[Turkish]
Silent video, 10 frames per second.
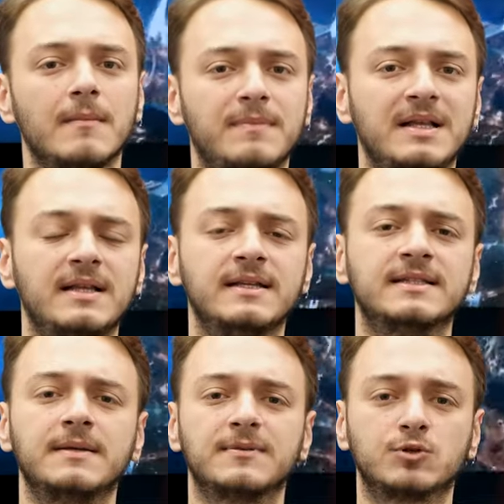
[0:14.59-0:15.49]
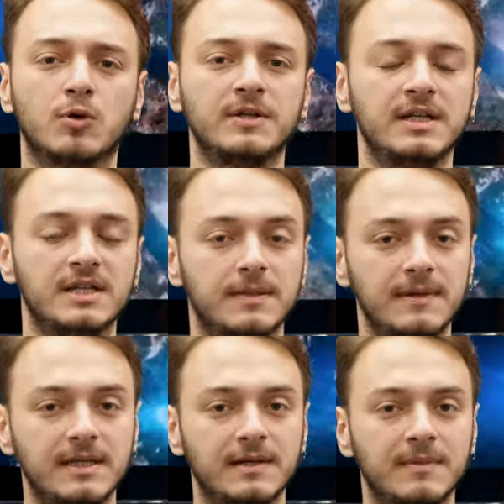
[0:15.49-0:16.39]
Bildiğiniz gibi Sony
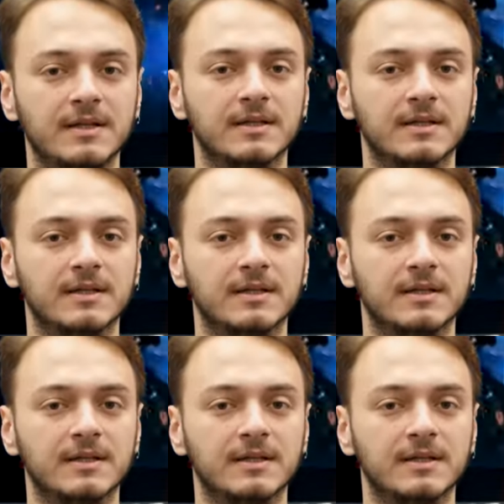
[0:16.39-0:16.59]
2020